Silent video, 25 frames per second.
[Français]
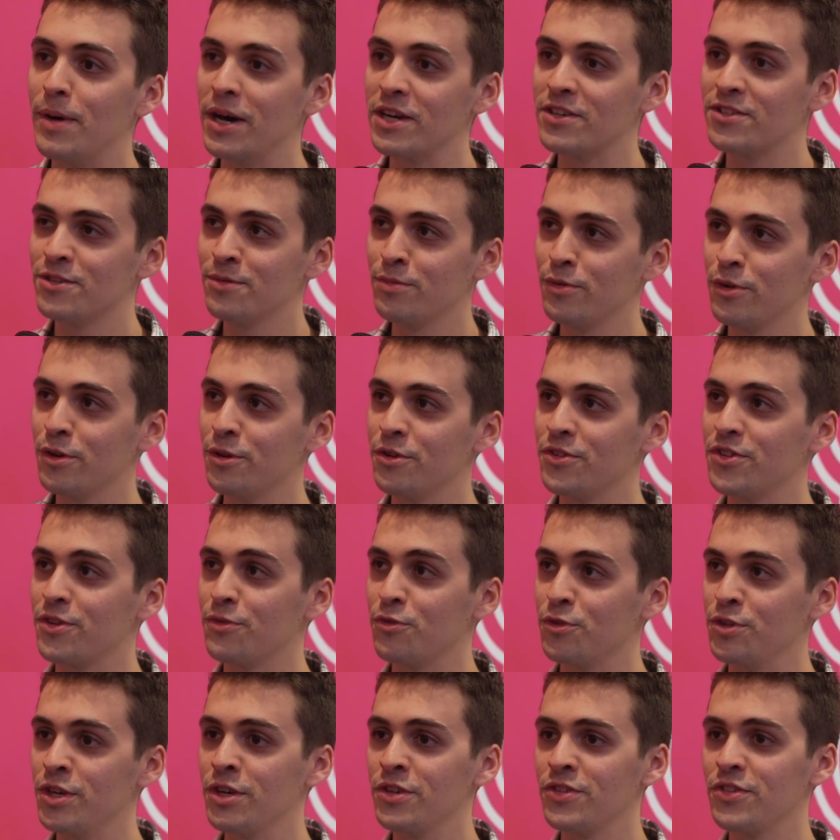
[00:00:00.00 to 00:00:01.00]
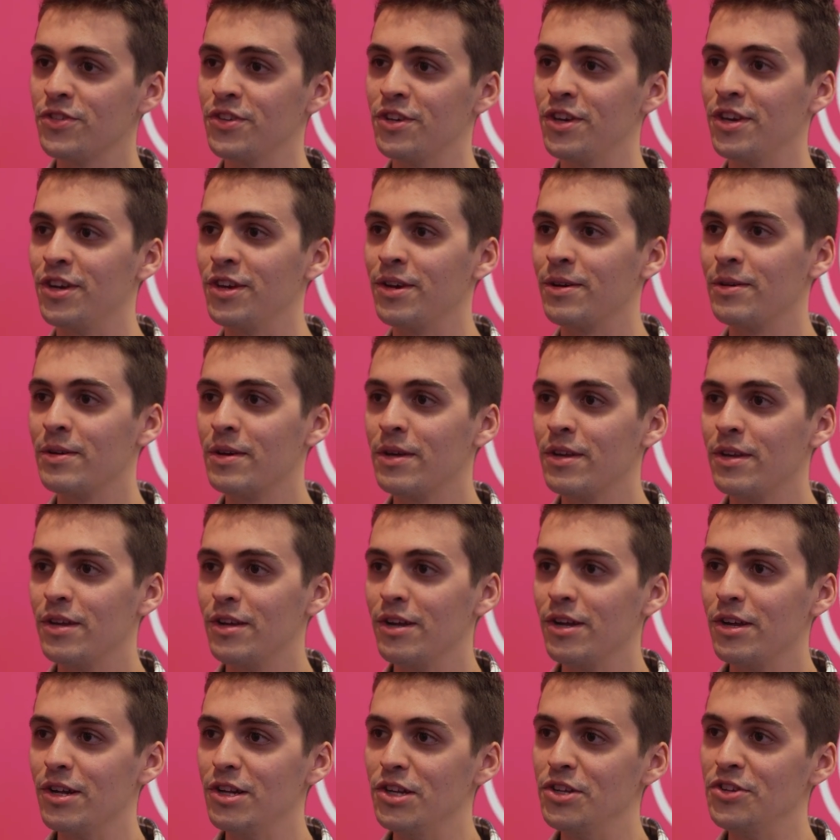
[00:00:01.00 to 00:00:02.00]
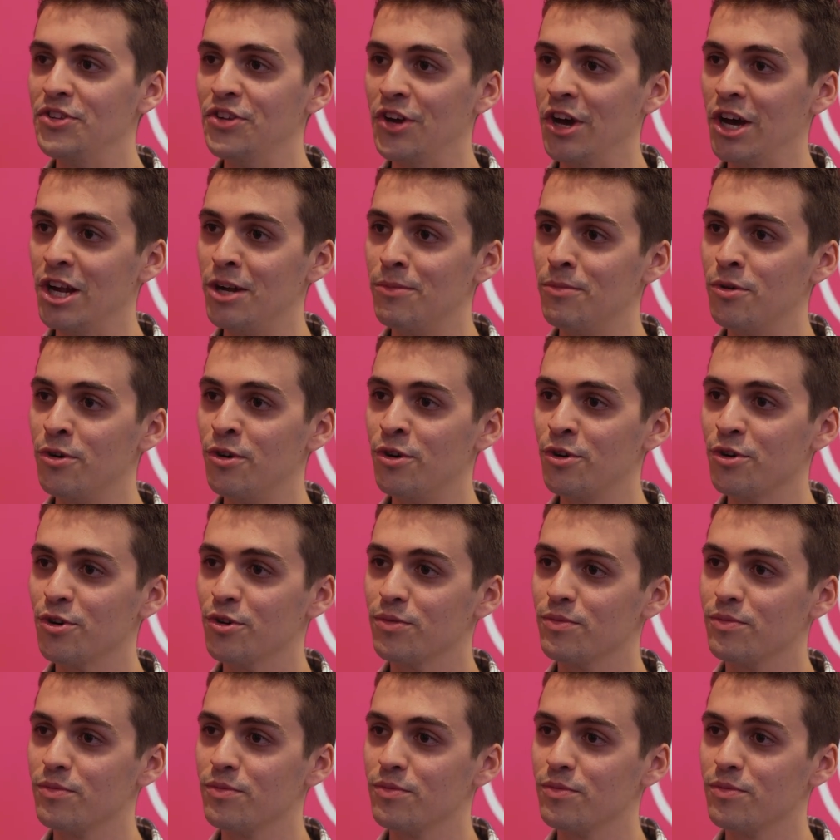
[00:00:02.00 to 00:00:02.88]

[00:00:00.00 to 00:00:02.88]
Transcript: Par exemple, Symphonia, c'est littéralement